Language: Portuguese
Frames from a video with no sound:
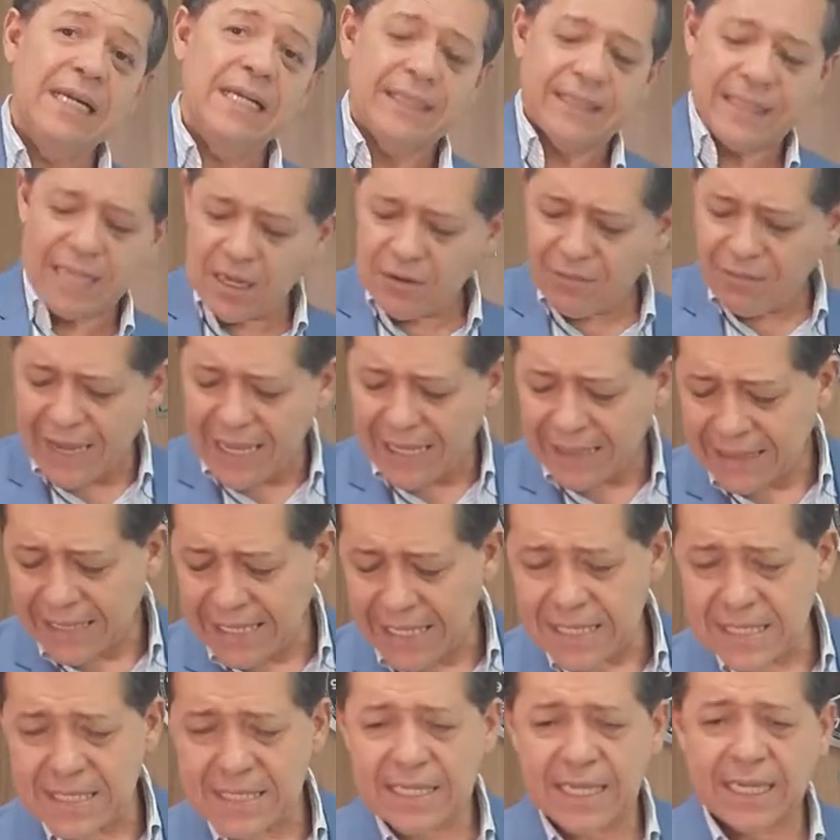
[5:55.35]
Tem uma
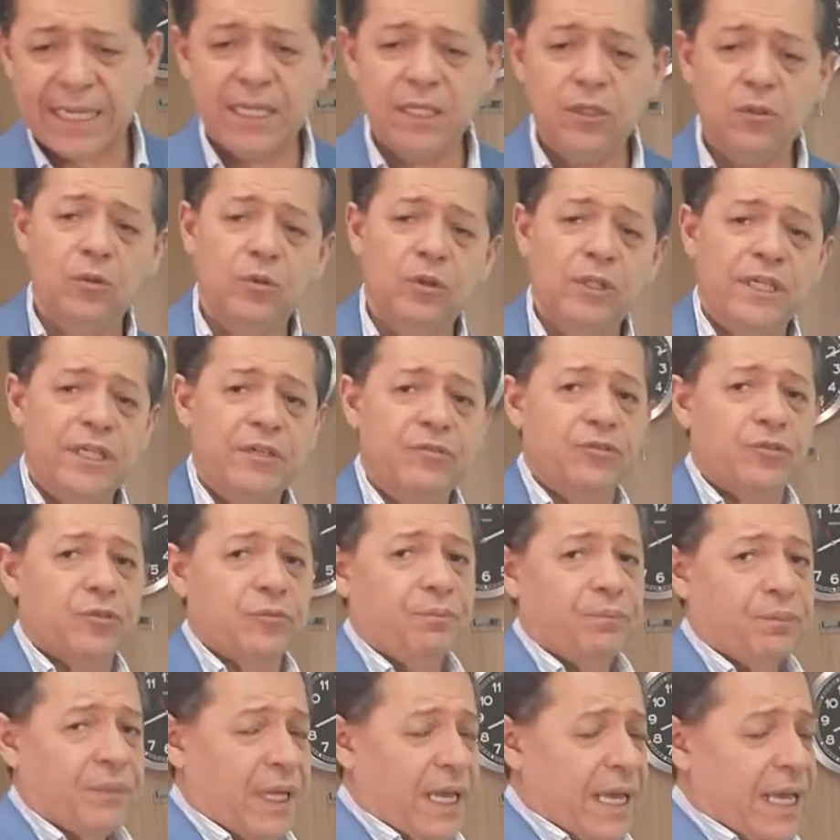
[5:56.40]
lista aqui no
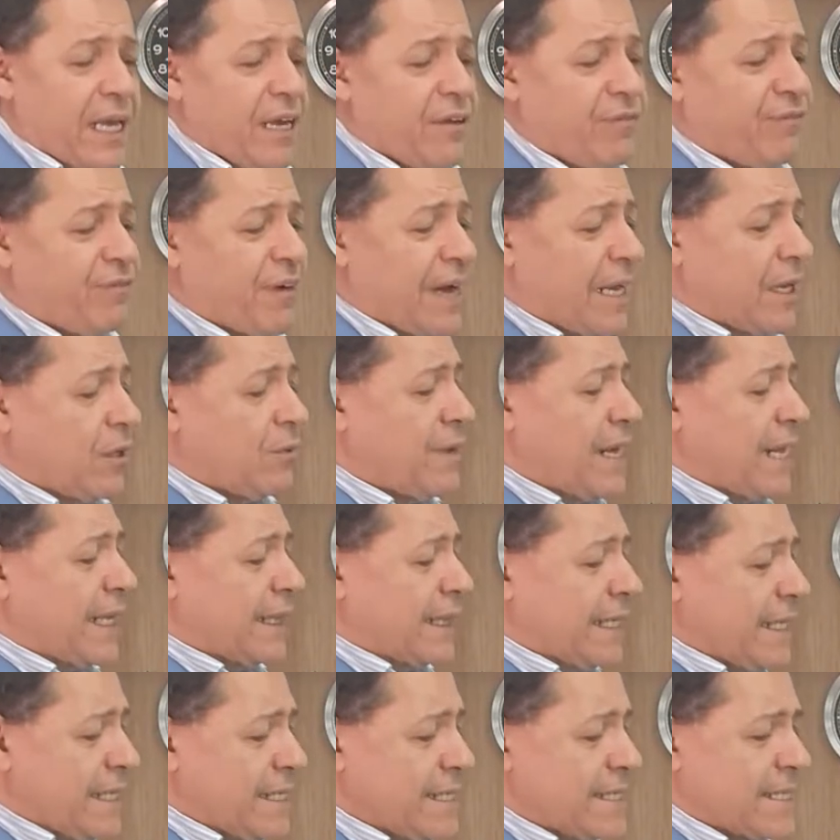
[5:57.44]
livro, ele fala uma
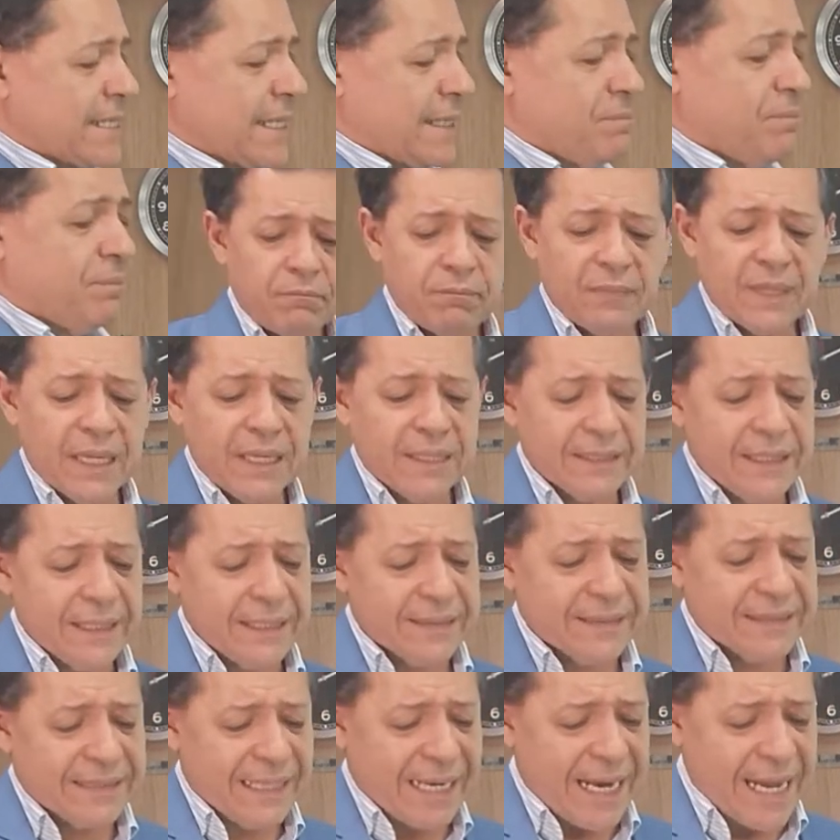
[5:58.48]
lista de
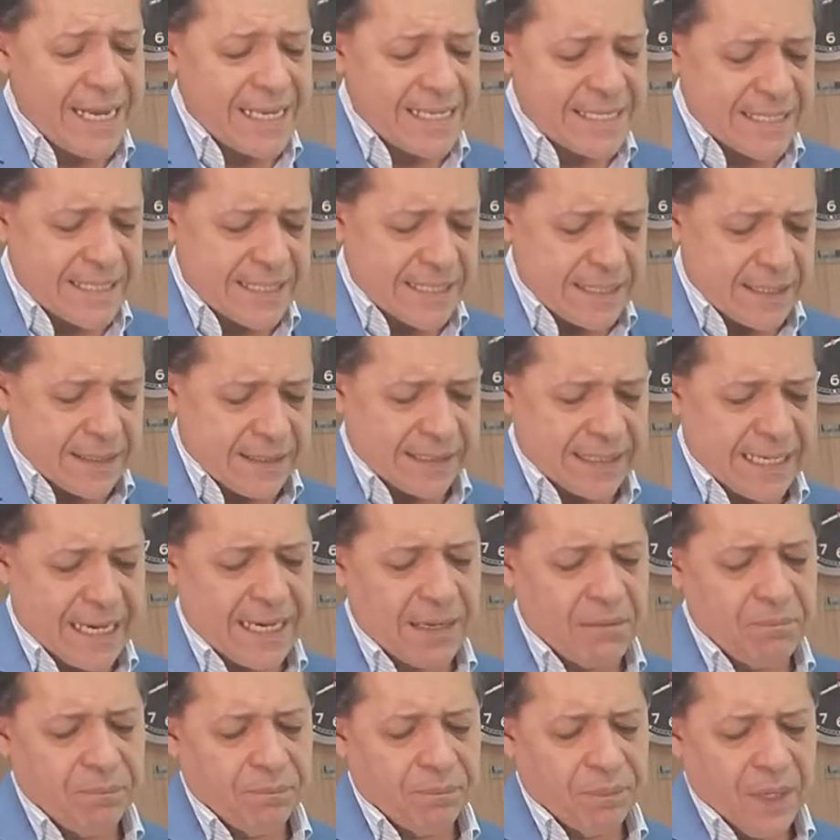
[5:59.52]
13,
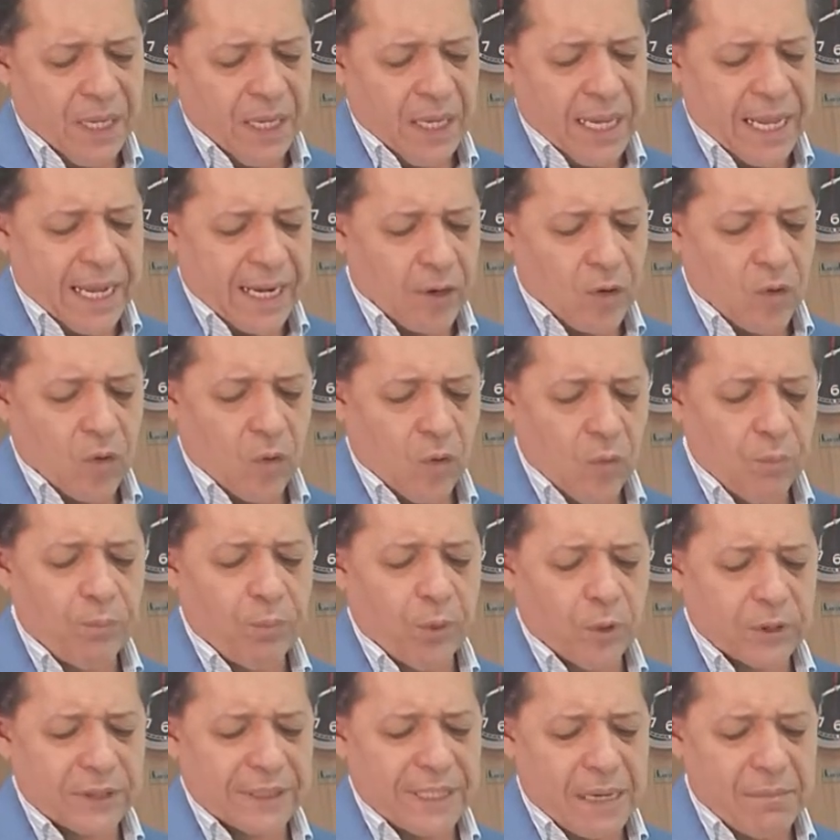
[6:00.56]
tá? É
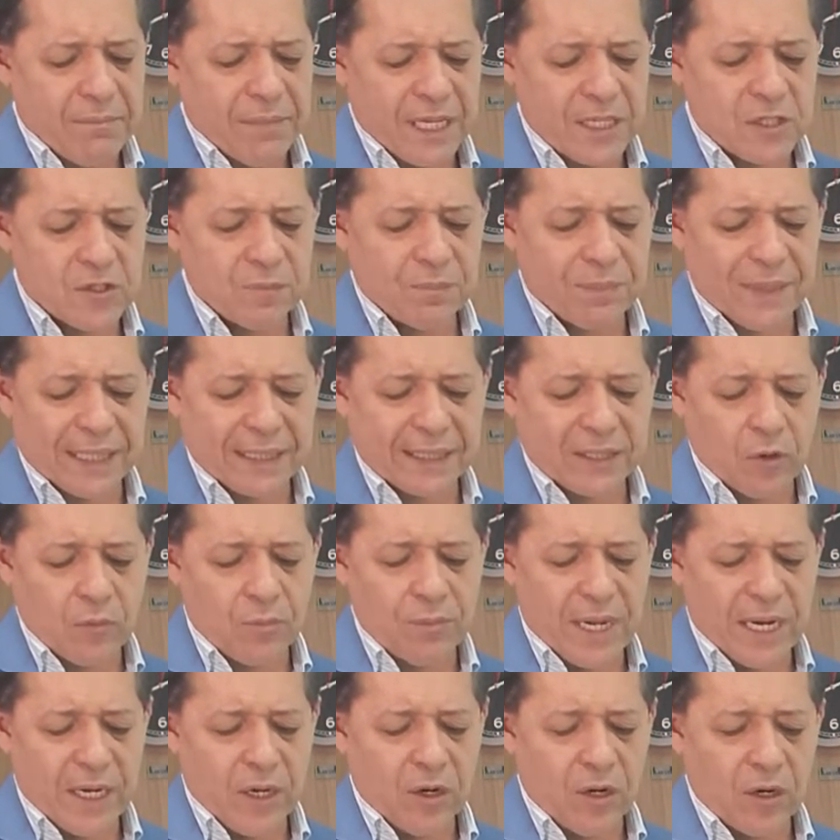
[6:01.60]
comportamentos para ter um
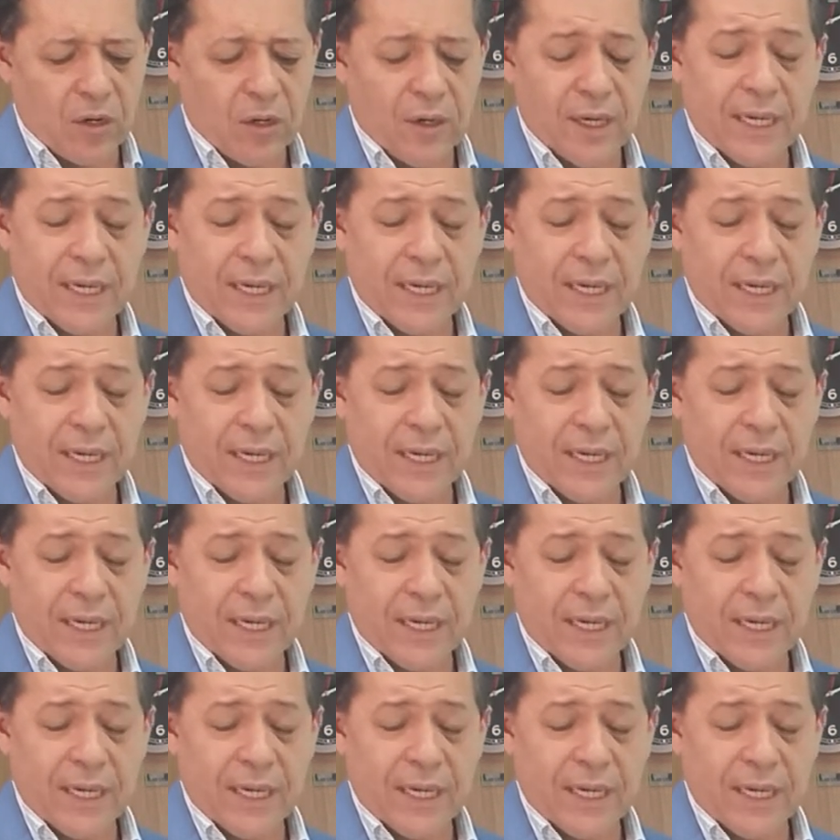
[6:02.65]
melhor